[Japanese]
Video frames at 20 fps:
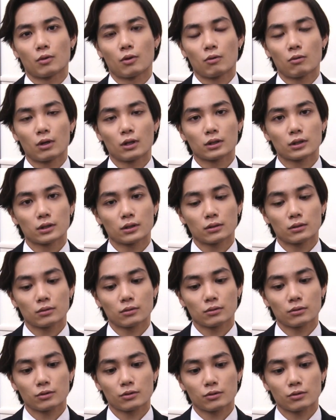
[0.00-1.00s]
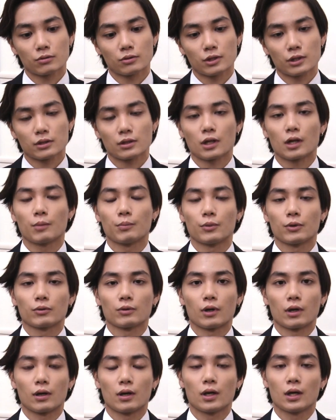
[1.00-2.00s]
他のその制作発表
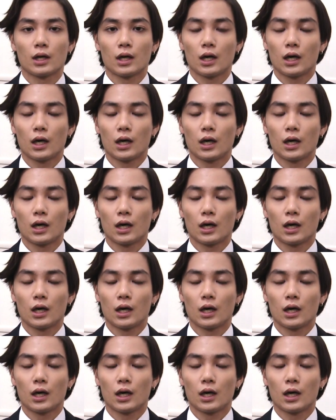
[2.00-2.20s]
では